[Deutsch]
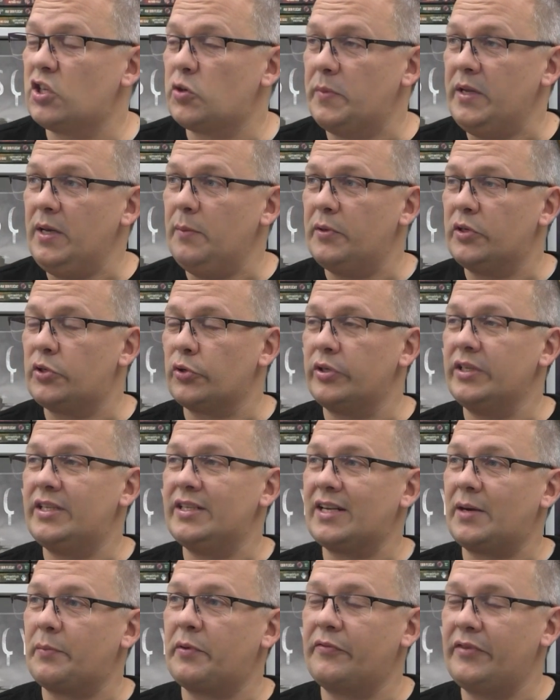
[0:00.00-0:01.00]
Spiel
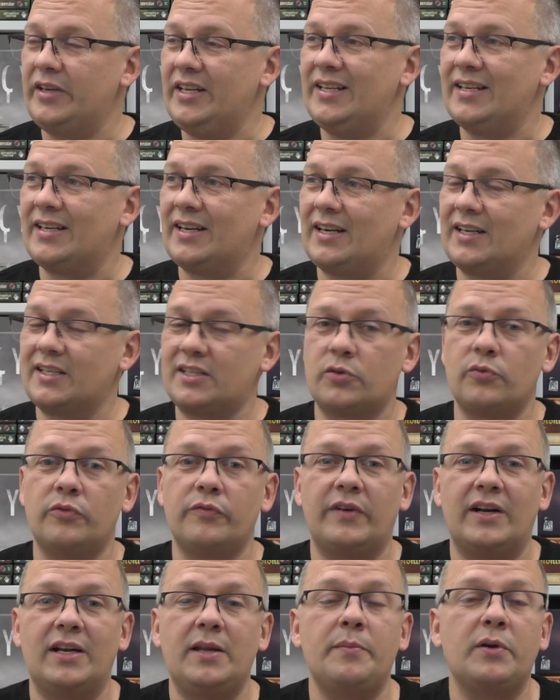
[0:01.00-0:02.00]
bedeutet aber weniger Aktion,
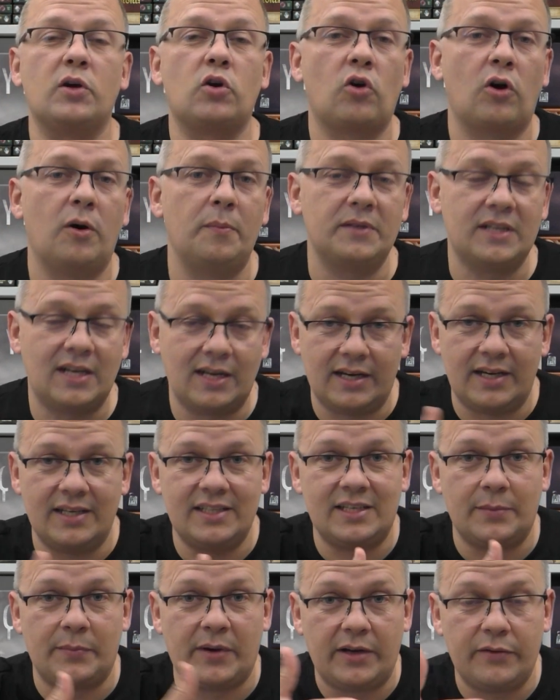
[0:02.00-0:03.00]
weil ihr bekommt
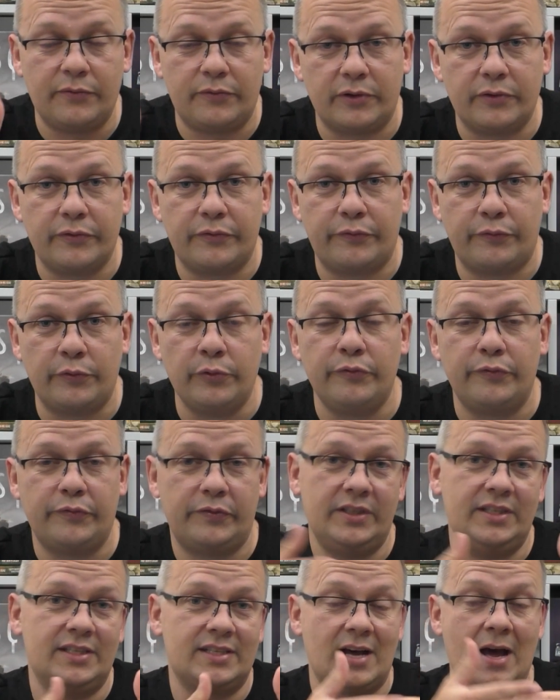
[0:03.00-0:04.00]
gleich am Anfang fünf
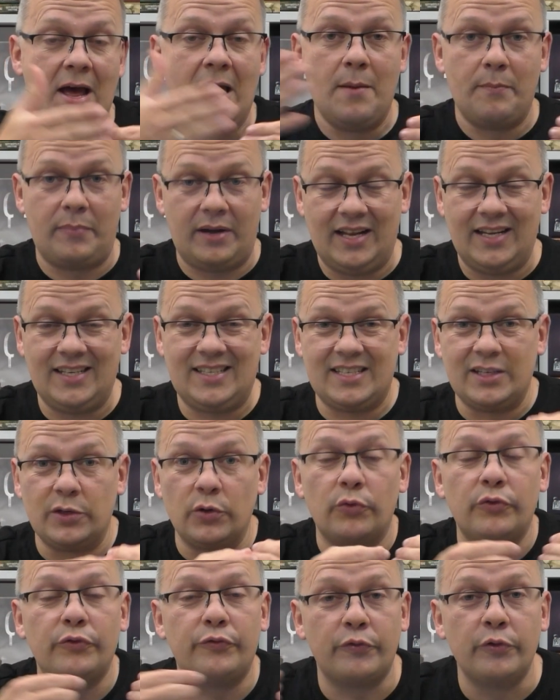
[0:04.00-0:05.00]
dieser Plättchen
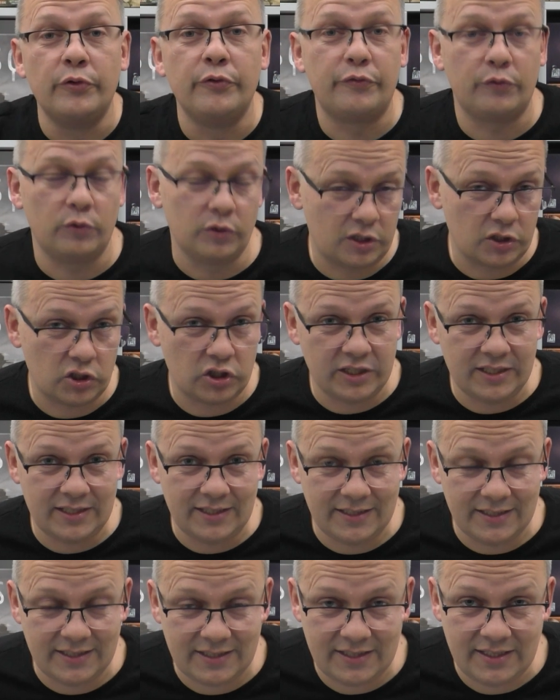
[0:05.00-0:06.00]
und fünf
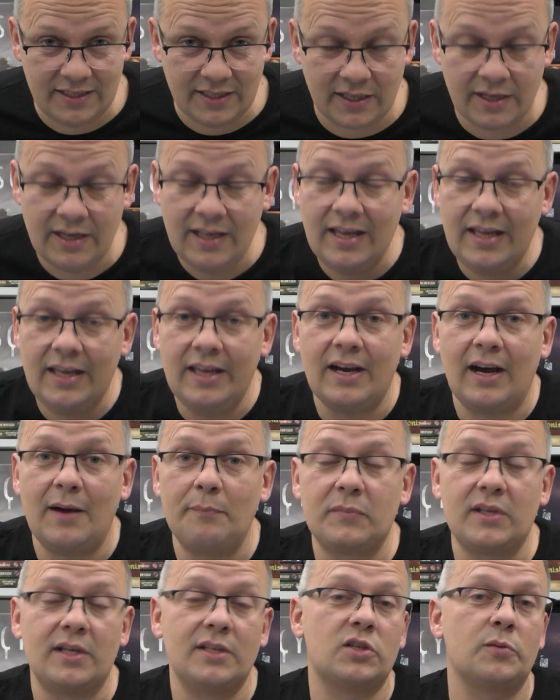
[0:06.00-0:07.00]
unterschiedliche Tiere. Ihr
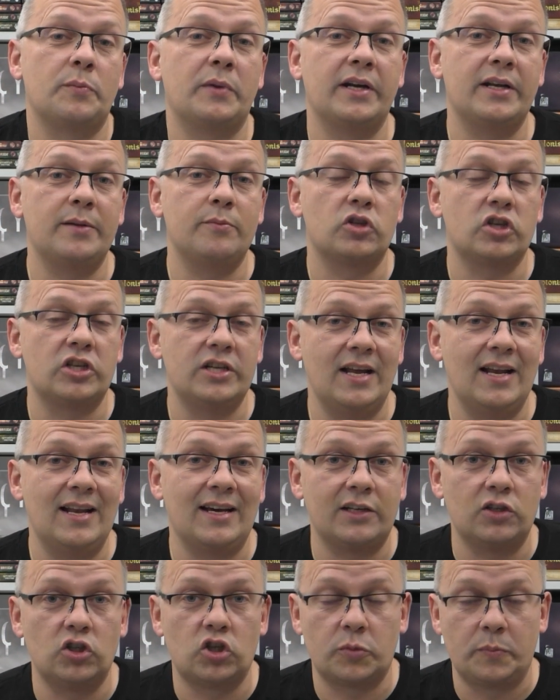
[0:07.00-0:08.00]
habt also bei dem
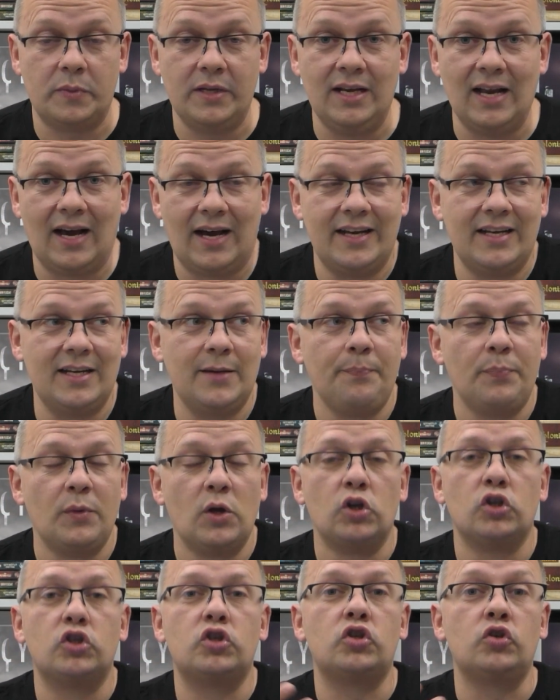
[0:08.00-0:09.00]
schnelleren Spiel eine
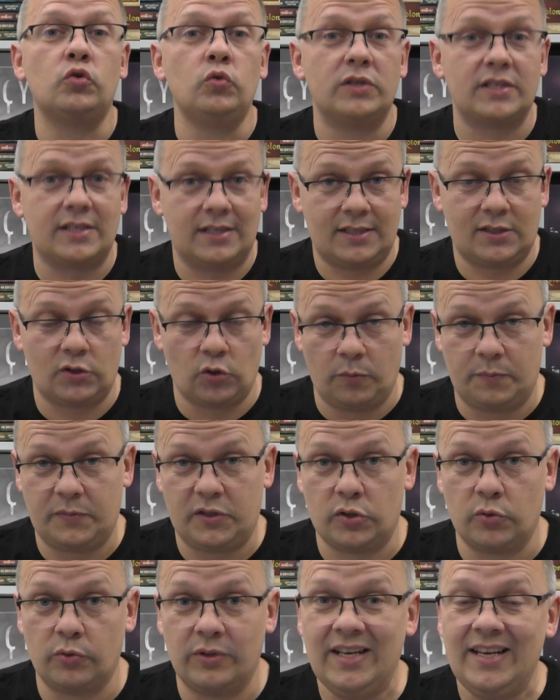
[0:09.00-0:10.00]

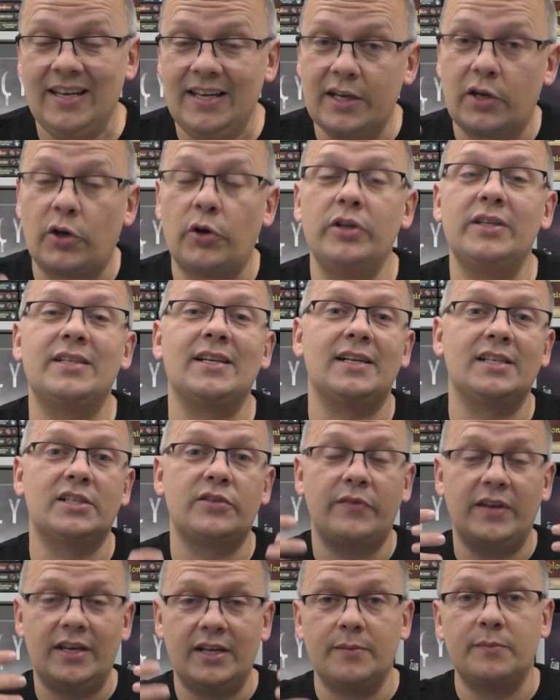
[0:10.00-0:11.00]
Zusatzoption. Ihr könnt
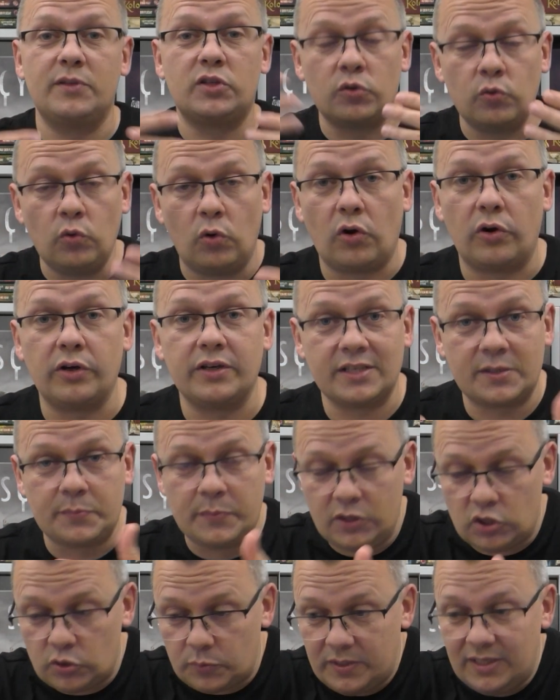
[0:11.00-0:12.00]
also während dem Zug eures
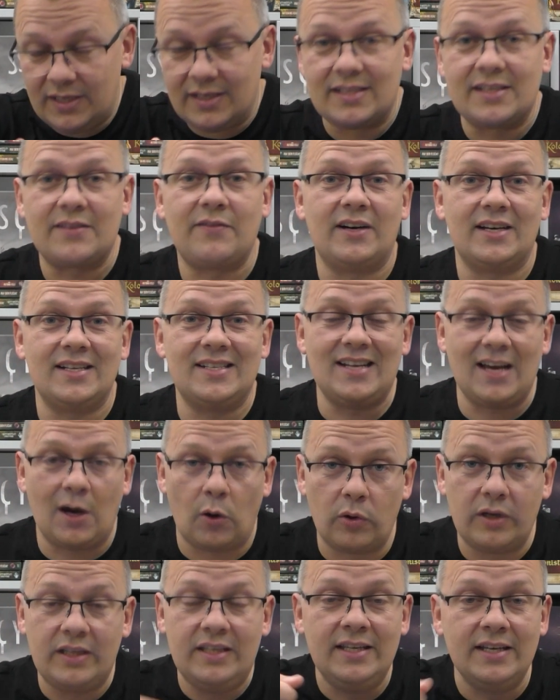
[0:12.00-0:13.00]
Mitspielers quasi
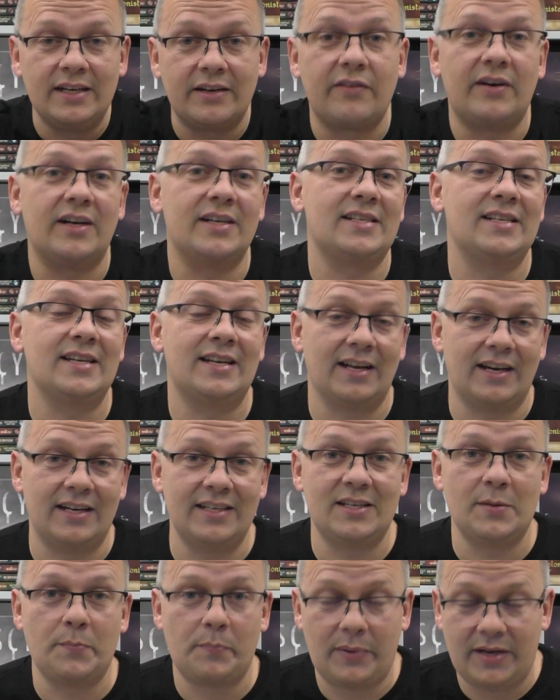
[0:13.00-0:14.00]
auch hier quasi
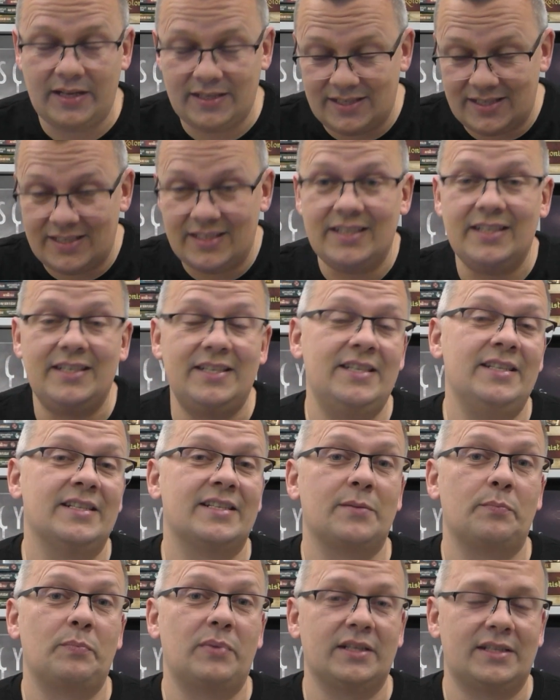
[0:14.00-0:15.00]
gleich ein Plättchen in
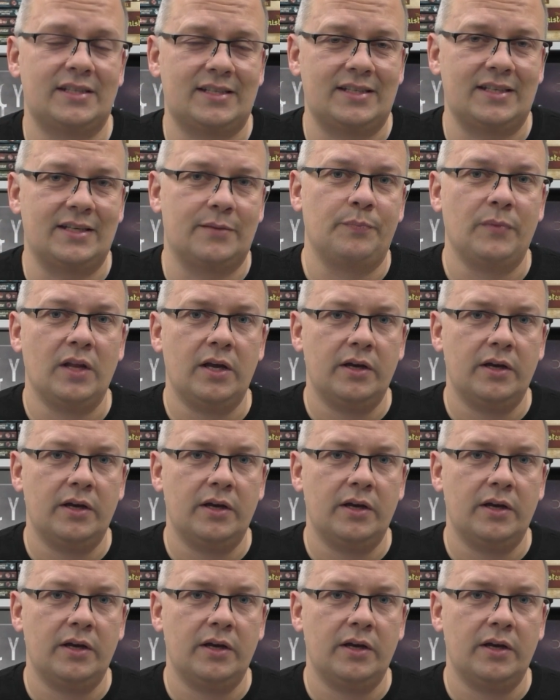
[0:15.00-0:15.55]
dann platzieren.